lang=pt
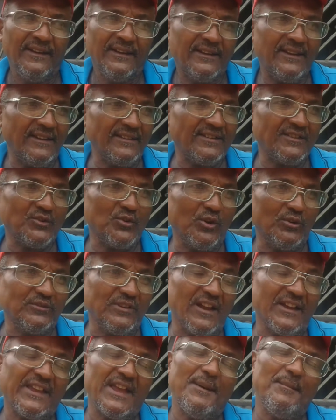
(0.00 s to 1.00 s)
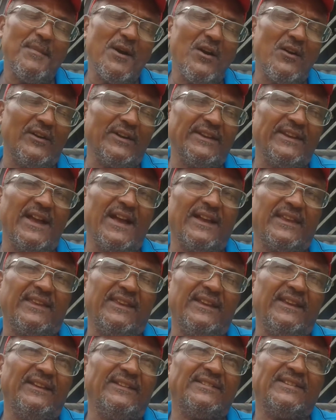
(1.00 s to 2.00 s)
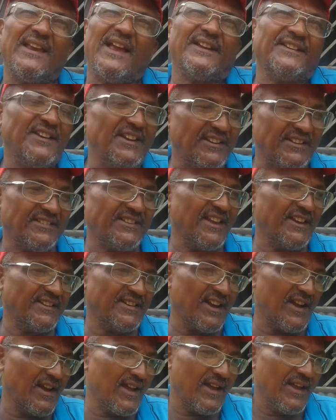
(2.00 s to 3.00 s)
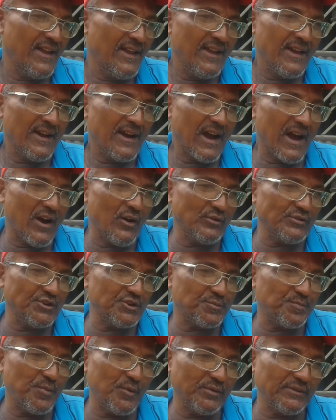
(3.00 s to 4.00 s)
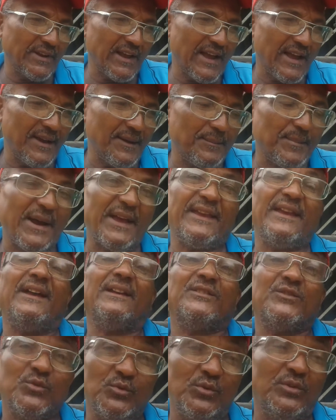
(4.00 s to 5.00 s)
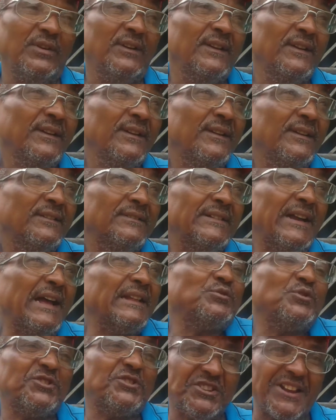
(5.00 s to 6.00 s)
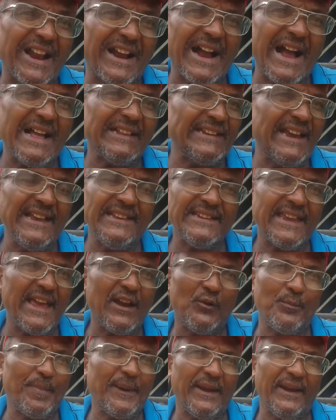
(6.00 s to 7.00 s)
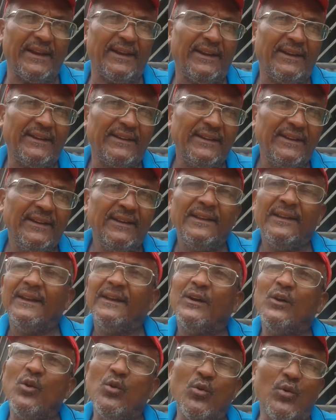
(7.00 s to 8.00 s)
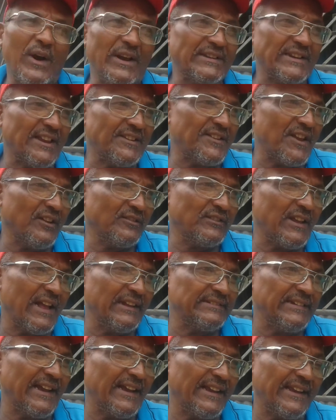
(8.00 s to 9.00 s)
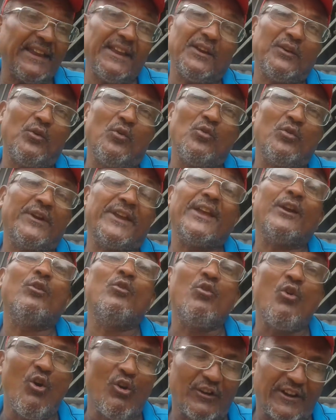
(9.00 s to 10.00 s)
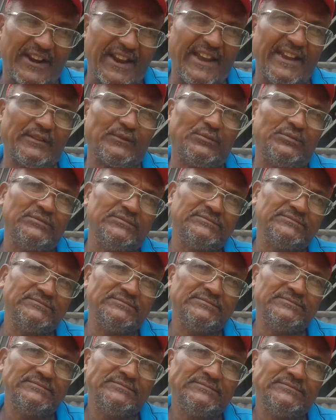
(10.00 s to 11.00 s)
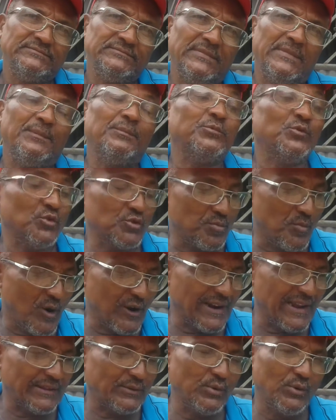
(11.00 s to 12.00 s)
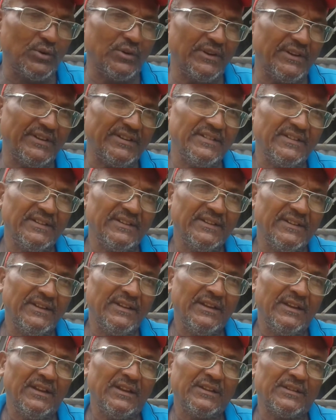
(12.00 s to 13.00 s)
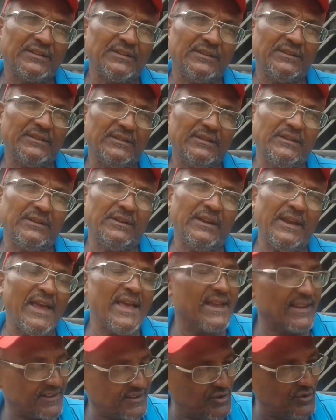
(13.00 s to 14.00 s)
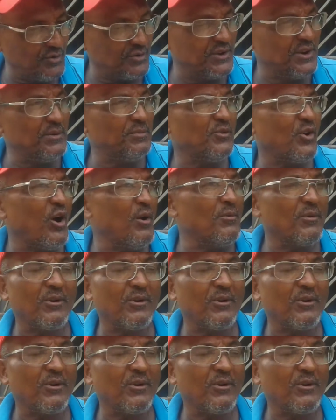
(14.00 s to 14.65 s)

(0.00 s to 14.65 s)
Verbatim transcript: que esse esgoto aqui, a maioria aqui, se a gente deixa ao dispor da Bahia Azul, tá tudo estragado, e a gente recupera. Ruas assaltadas aqui com, com concreto, dos moradores. Os moradores se uniram e é, colocaram se uniram,